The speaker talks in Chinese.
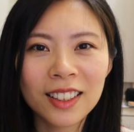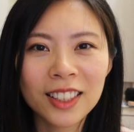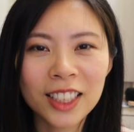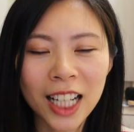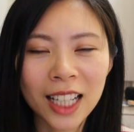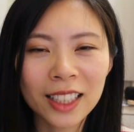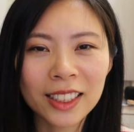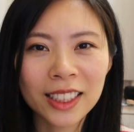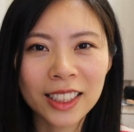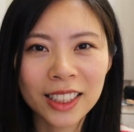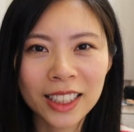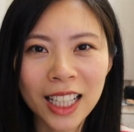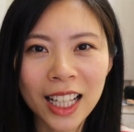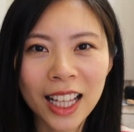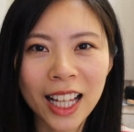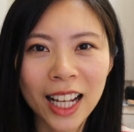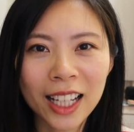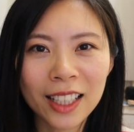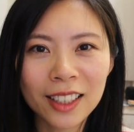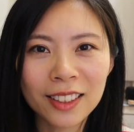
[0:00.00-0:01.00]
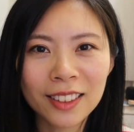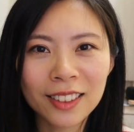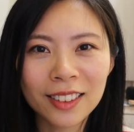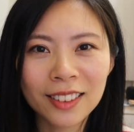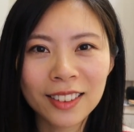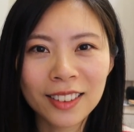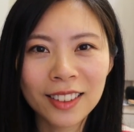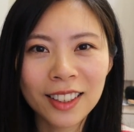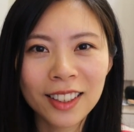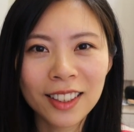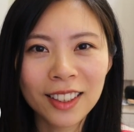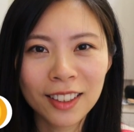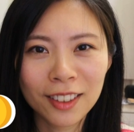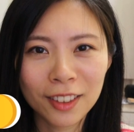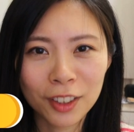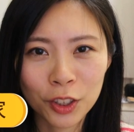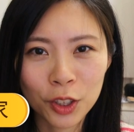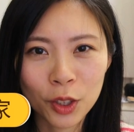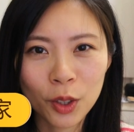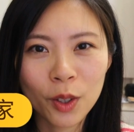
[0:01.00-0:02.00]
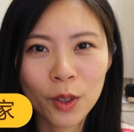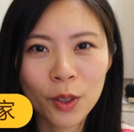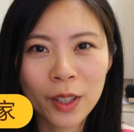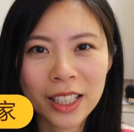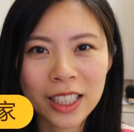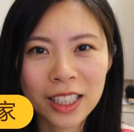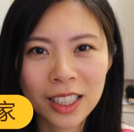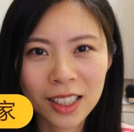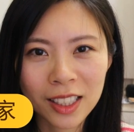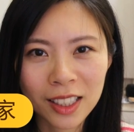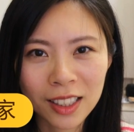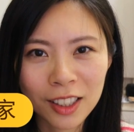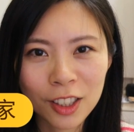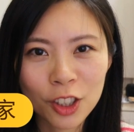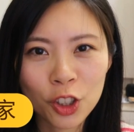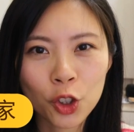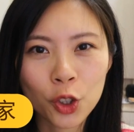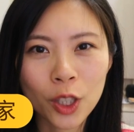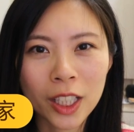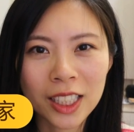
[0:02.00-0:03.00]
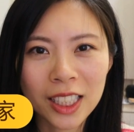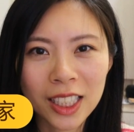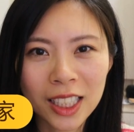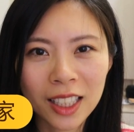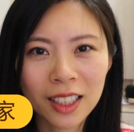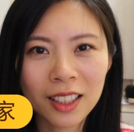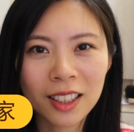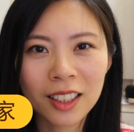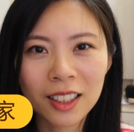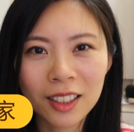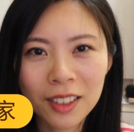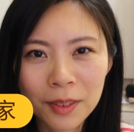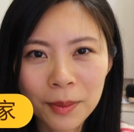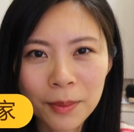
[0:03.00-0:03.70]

长期下来，你就会是赚钱的。